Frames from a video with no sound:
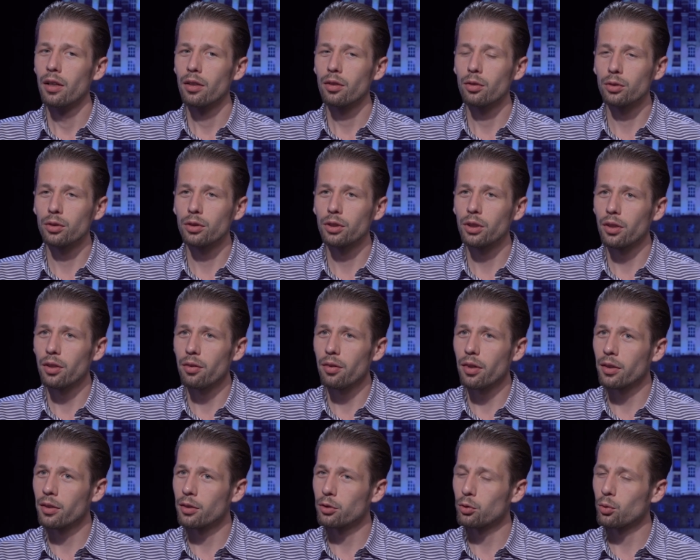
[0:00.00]
То есть
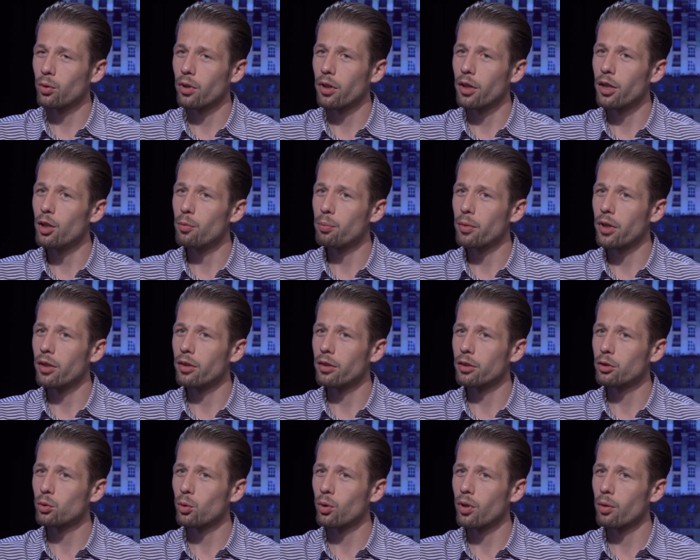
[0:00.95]
человек настолько гибкий,
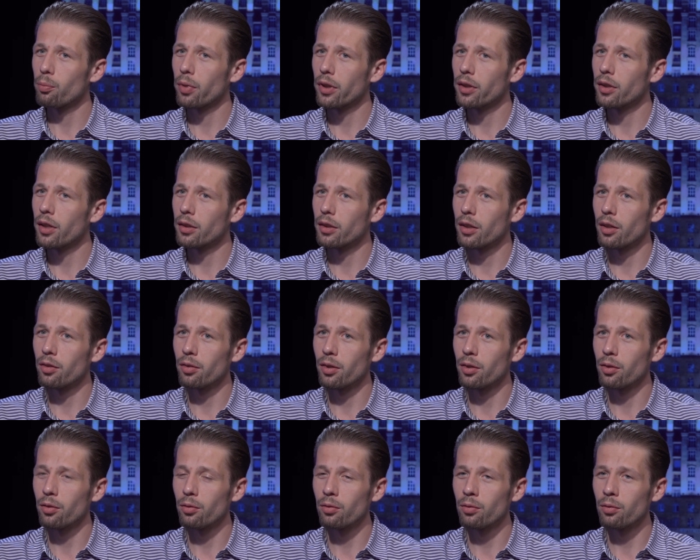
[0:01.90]
настолько
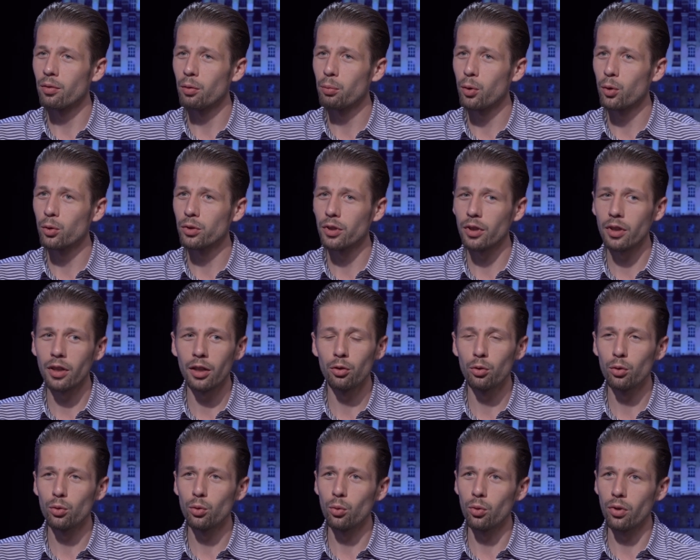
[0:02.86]
податливый в вопросах
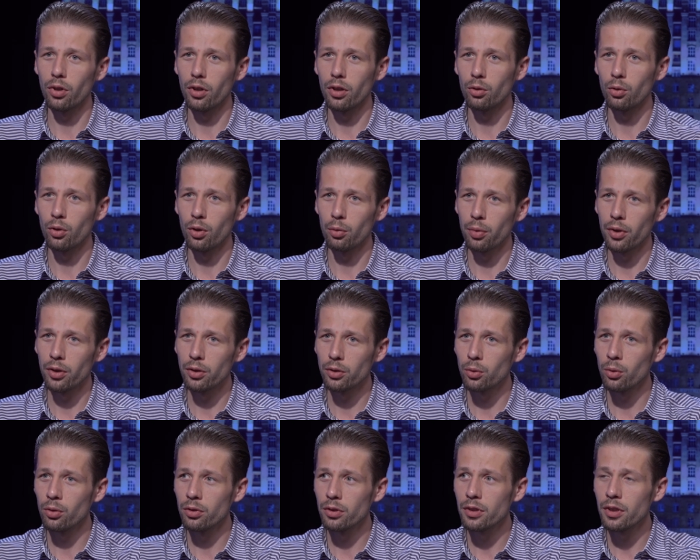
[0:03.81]
конъюнктуры, которая
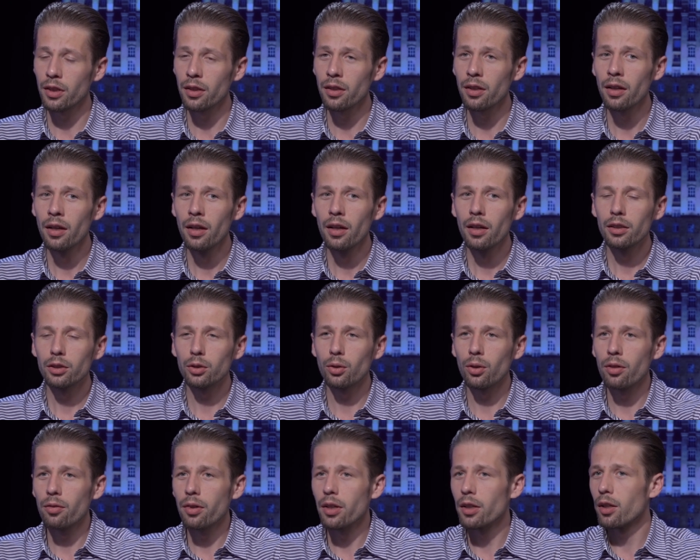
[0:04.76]
происходит в стране, что
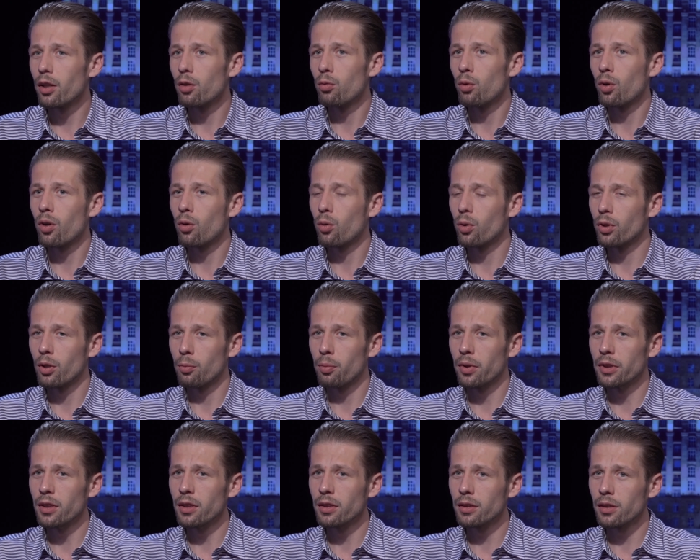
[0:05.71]
говорить о его какой-то
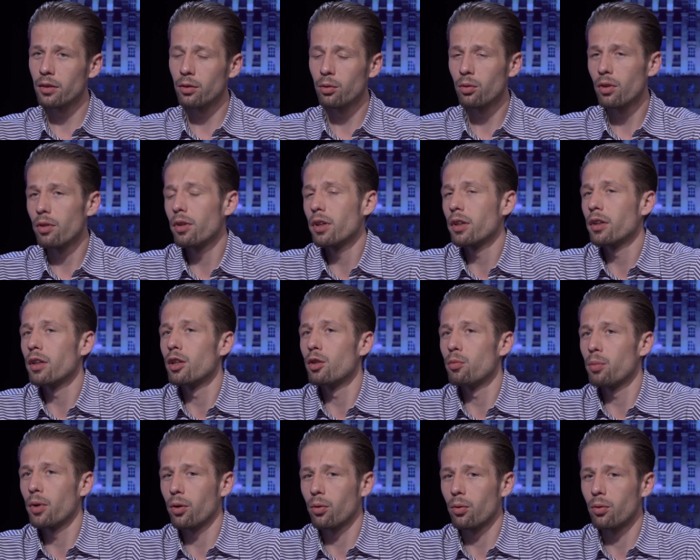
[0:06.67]
позиции, ну, наверное, не
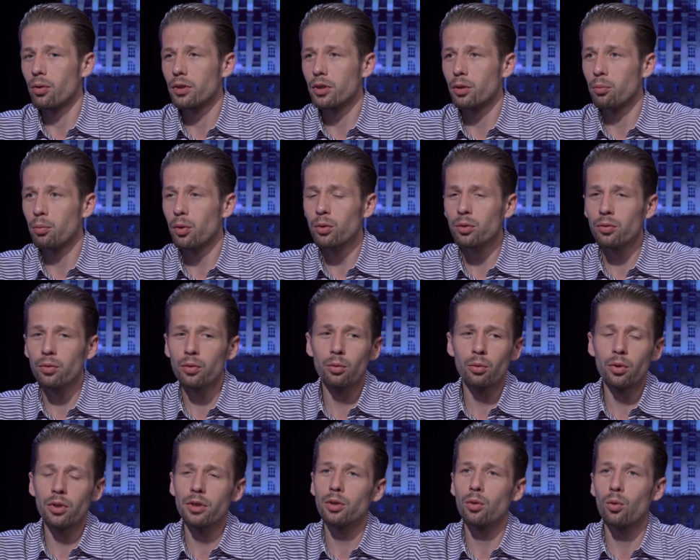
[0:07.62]
приходится. Плюс у
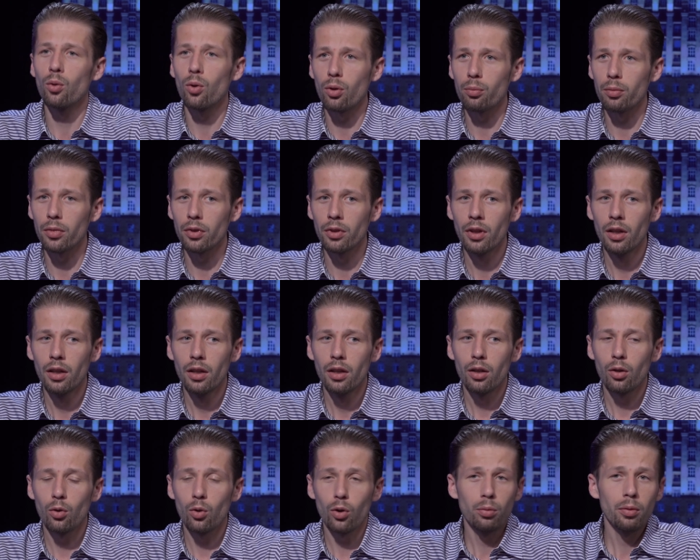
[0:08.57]
него есть Корман.
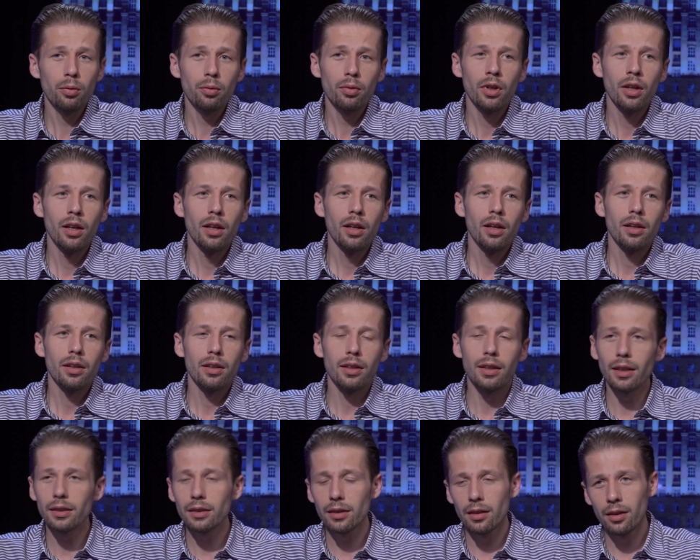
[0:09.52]
Корман,
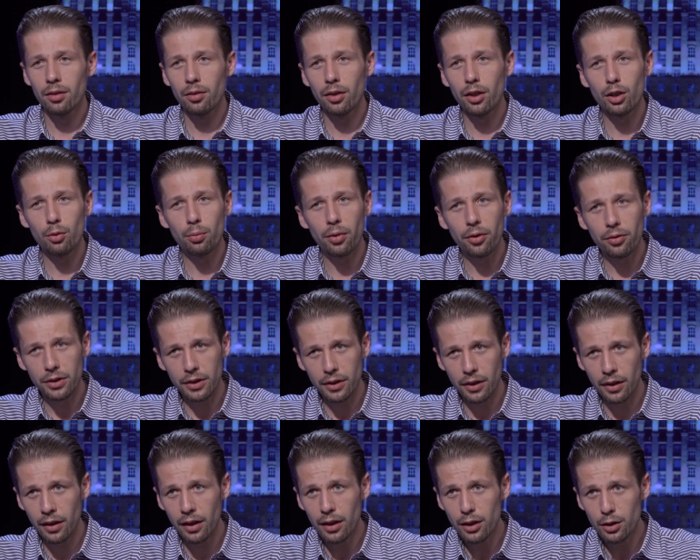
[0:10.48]
если говорить о
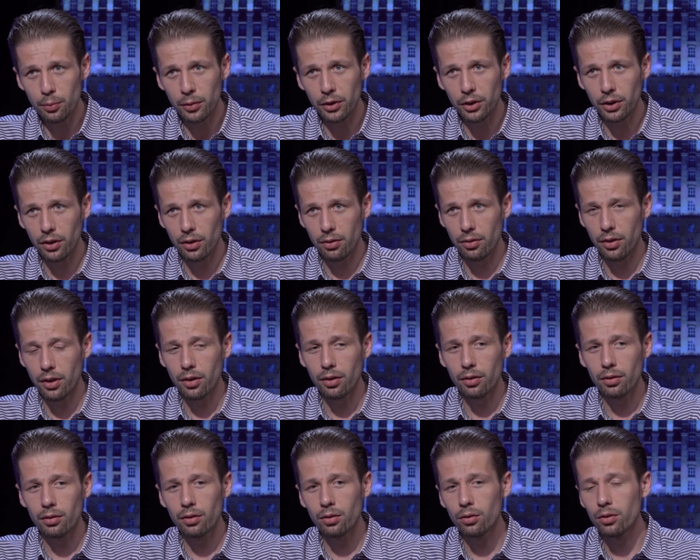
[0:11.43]
профессионализме
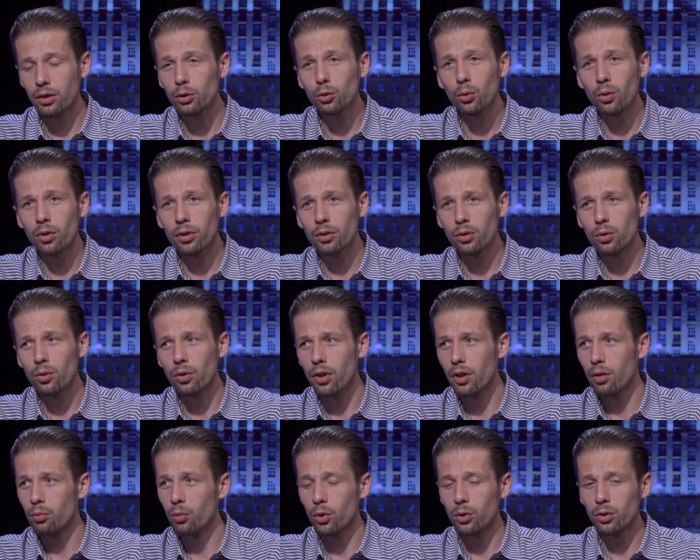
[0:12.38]
человека, ну, настолько, насколько
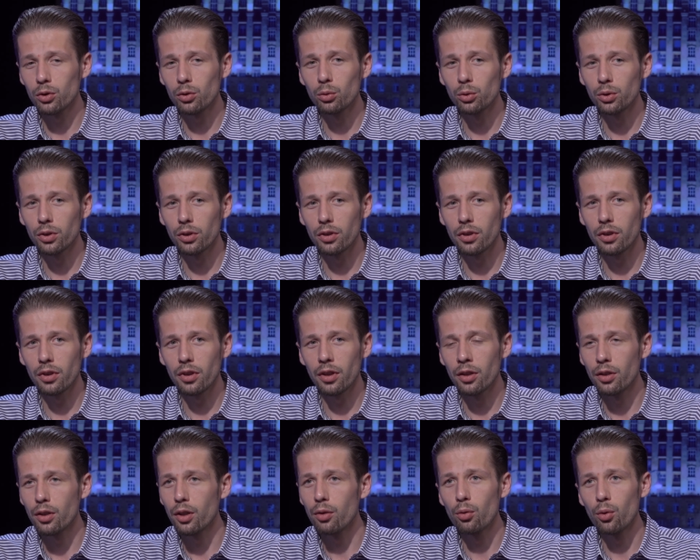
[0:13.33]
я мог слушать
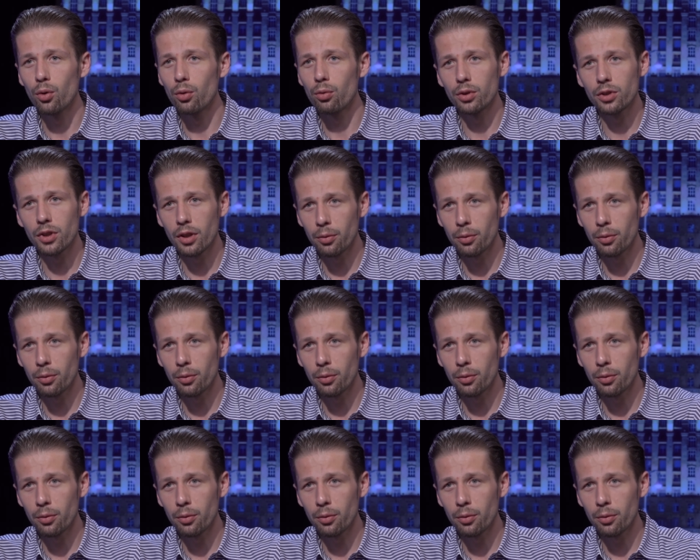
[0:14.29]
интервью его с